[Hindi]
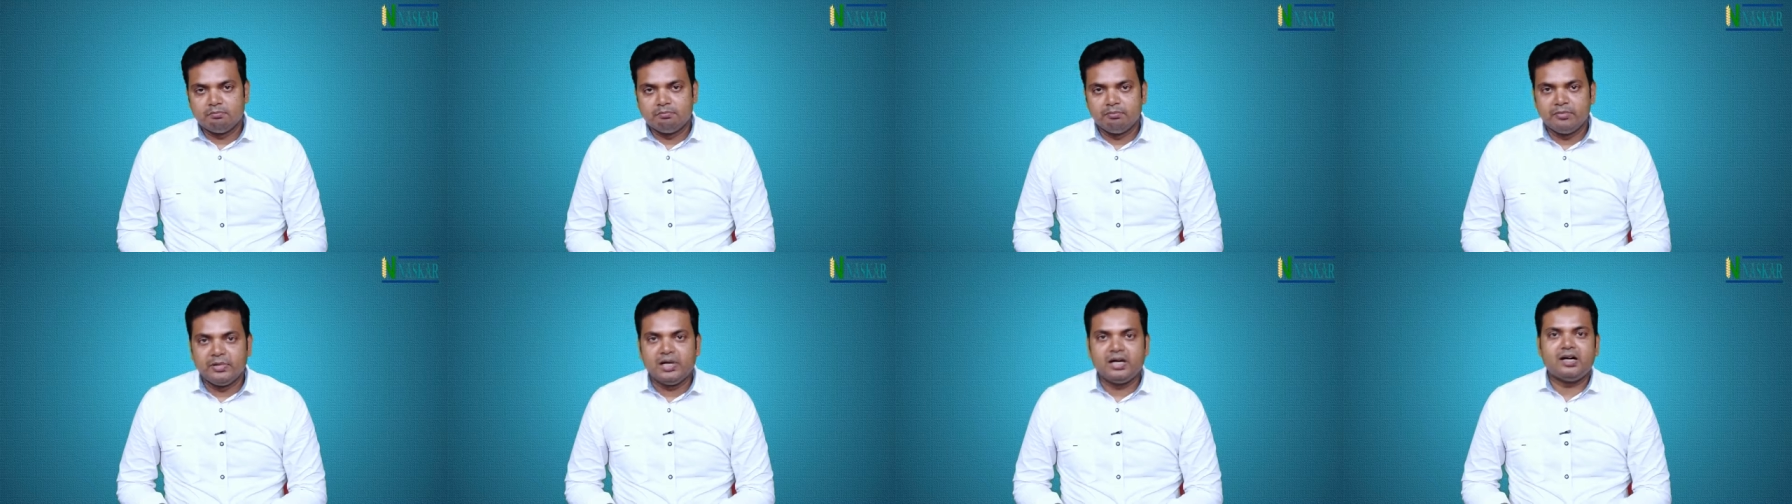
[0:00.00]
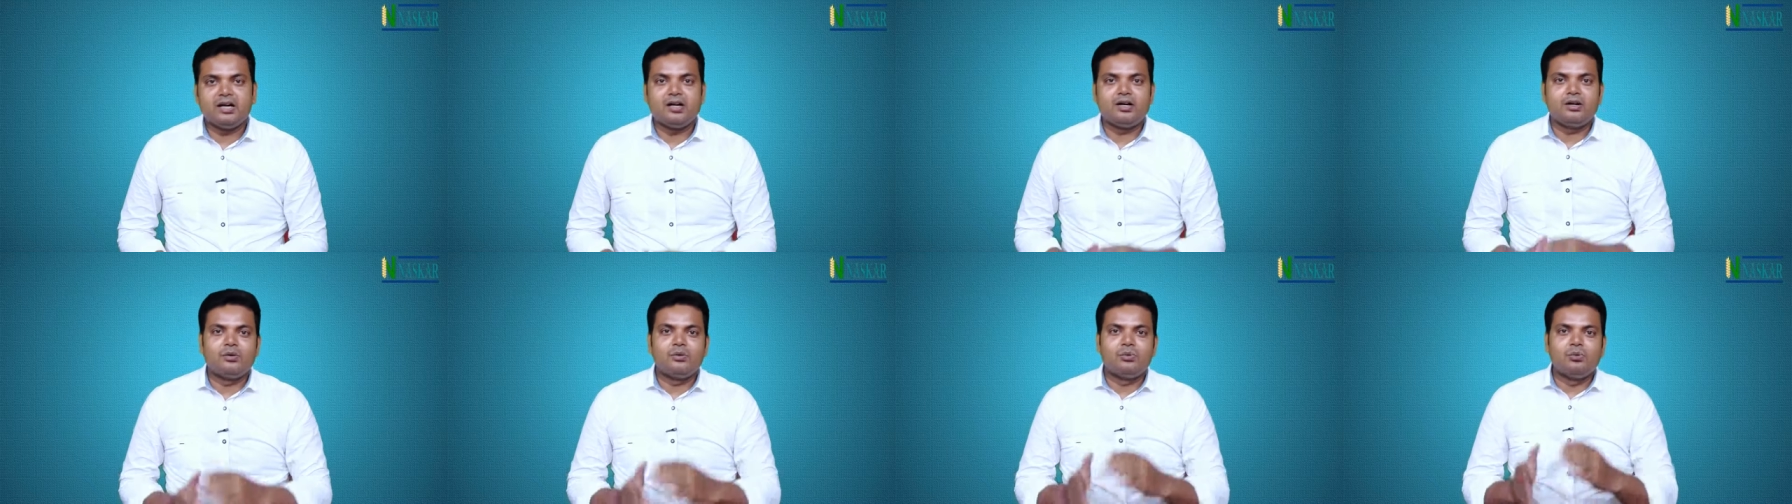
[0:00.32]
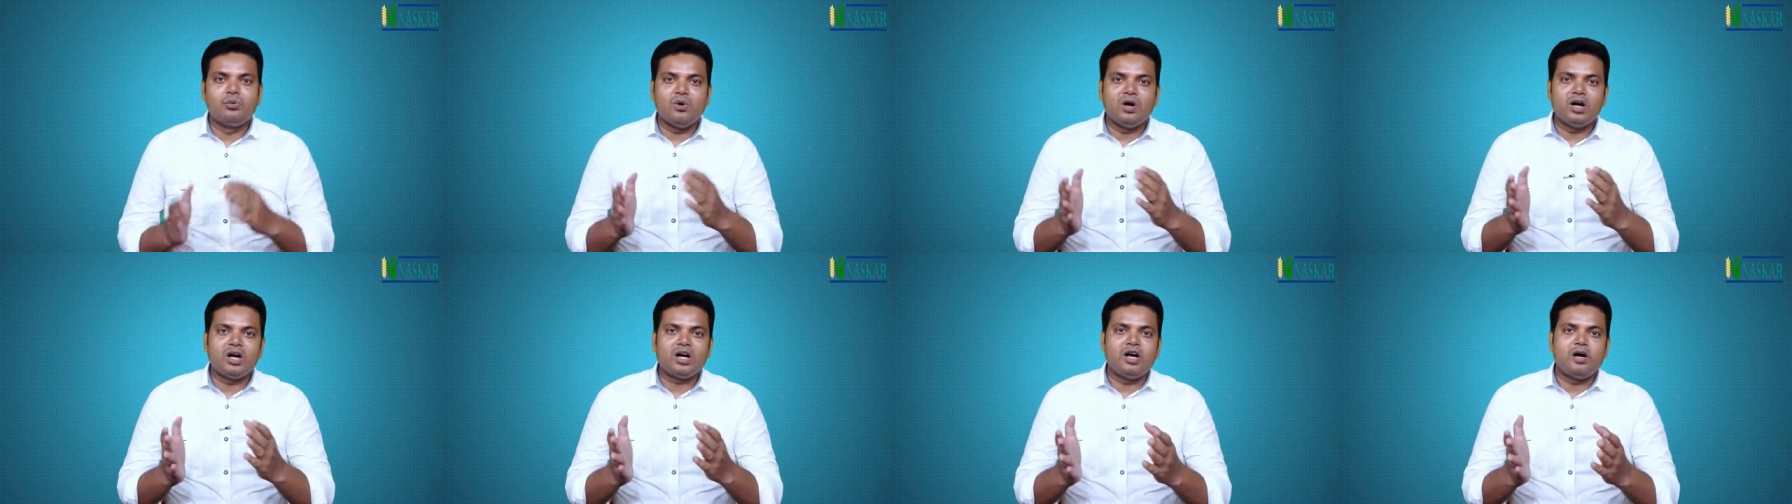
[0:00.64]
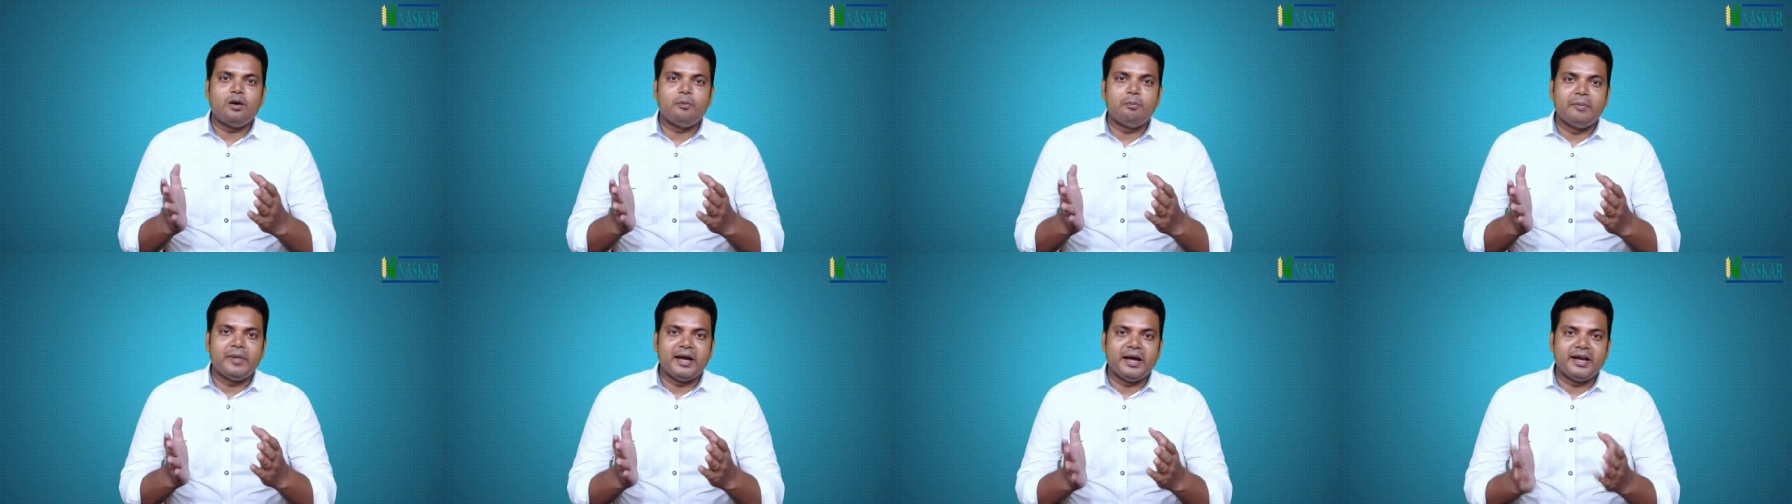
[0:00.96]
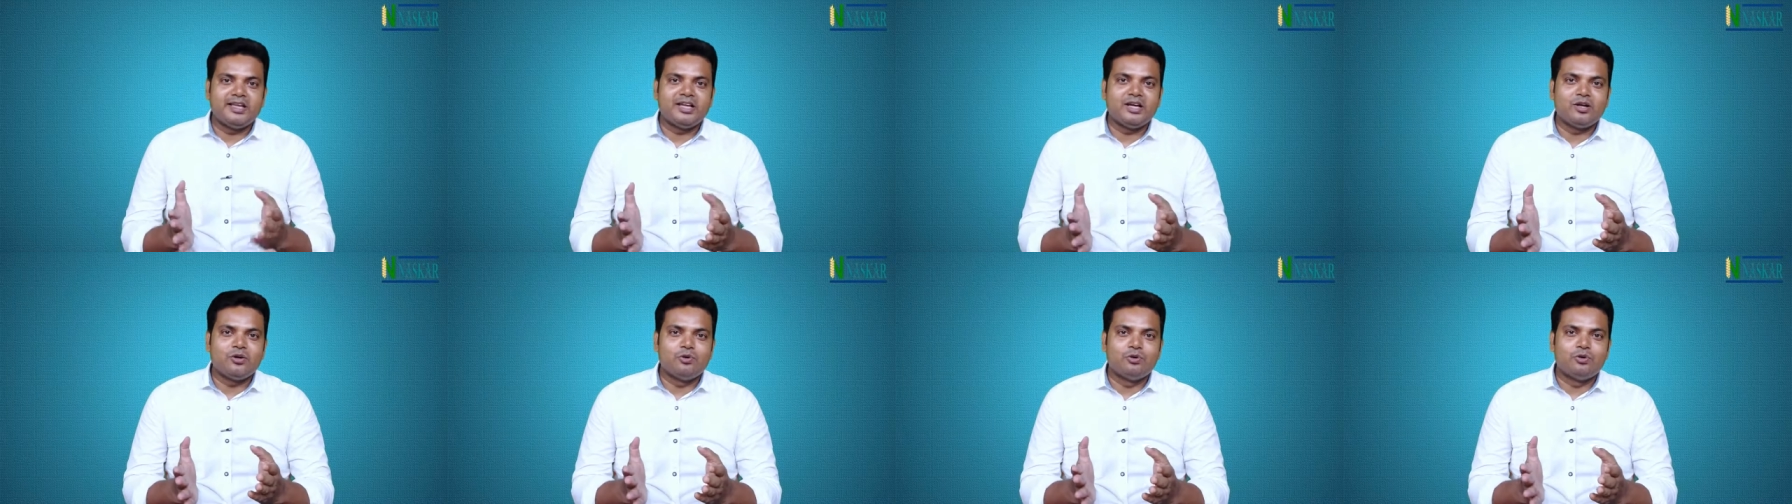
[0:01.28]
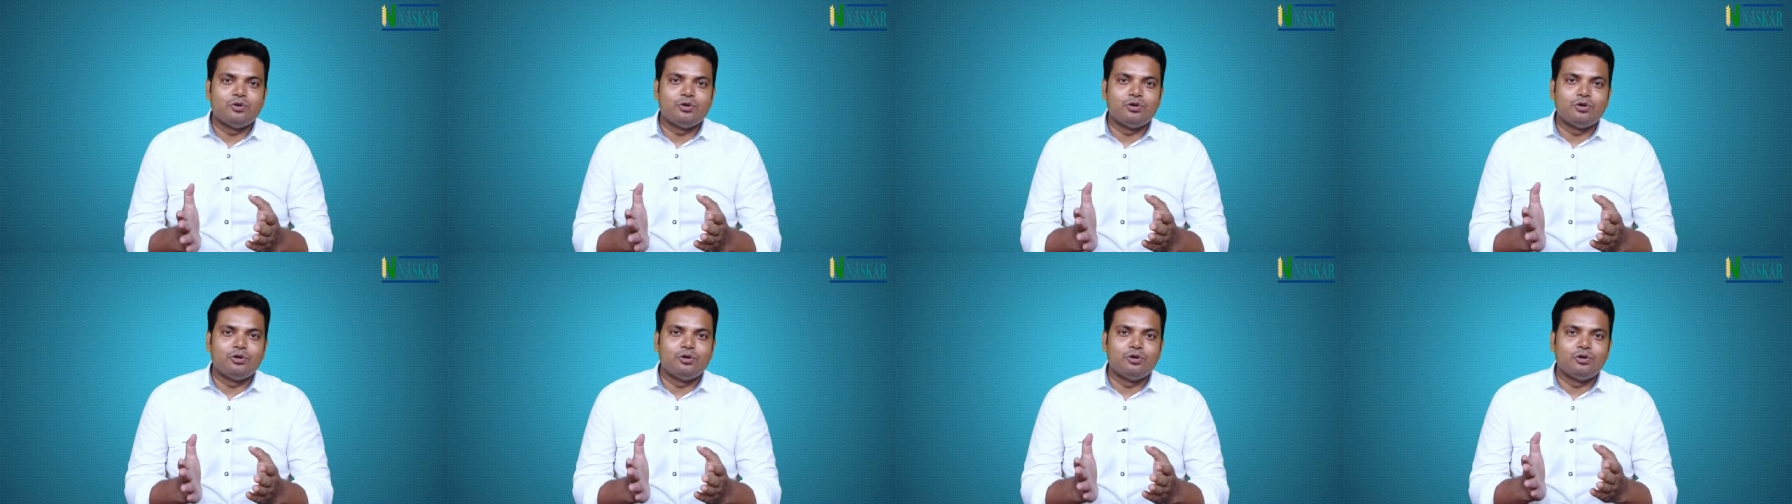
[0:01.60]
मगर वहाँ का मैनेजर
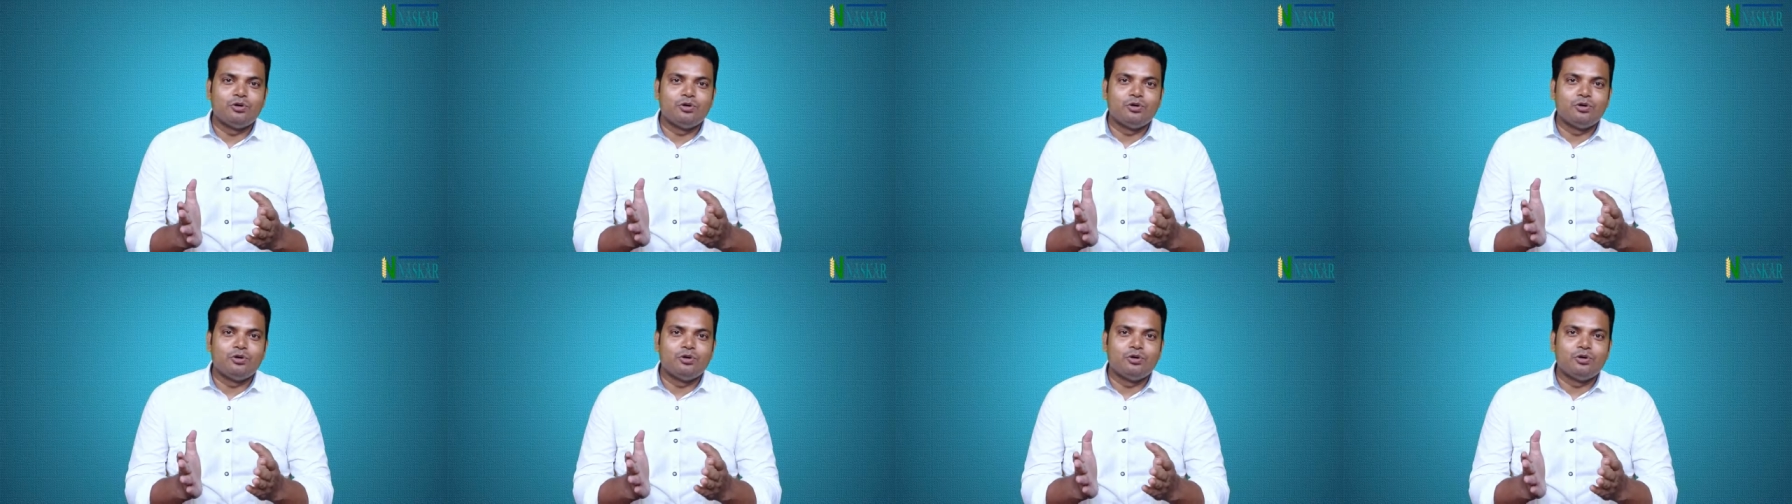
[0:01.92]
उनको